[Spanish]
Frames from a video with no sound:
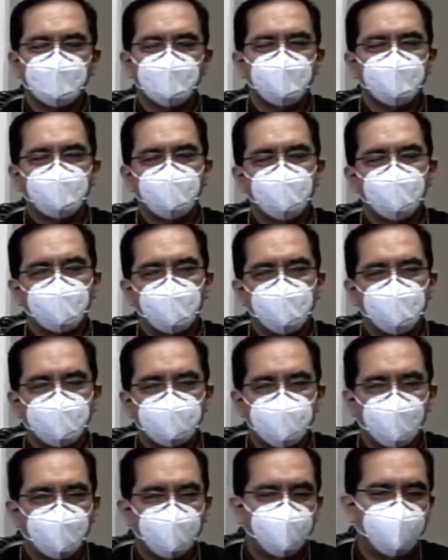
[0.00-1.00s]
les dé
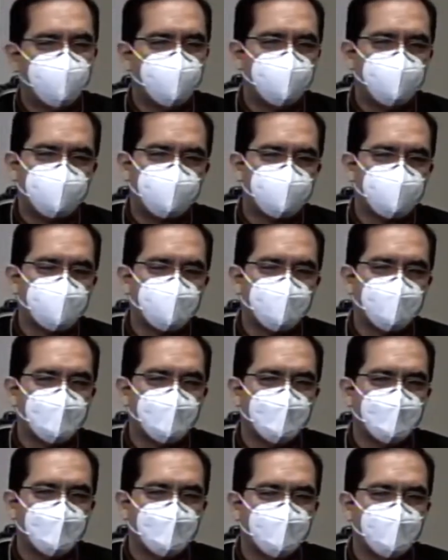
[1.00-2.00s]
risa.
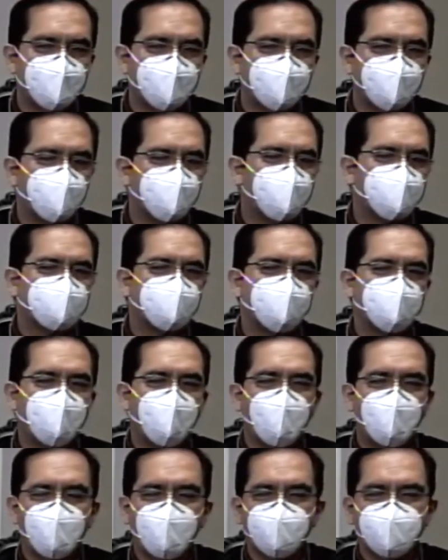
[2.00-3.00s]
Y no pasó
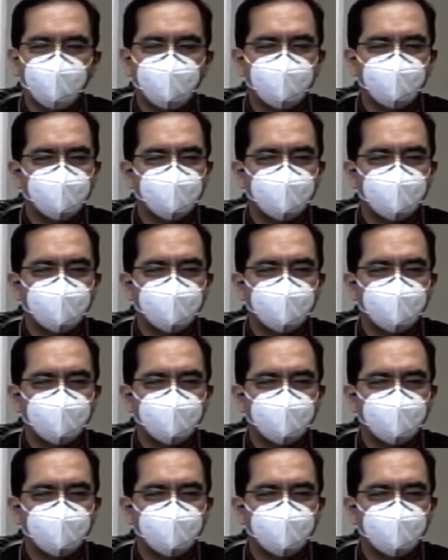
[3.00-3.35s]
nada.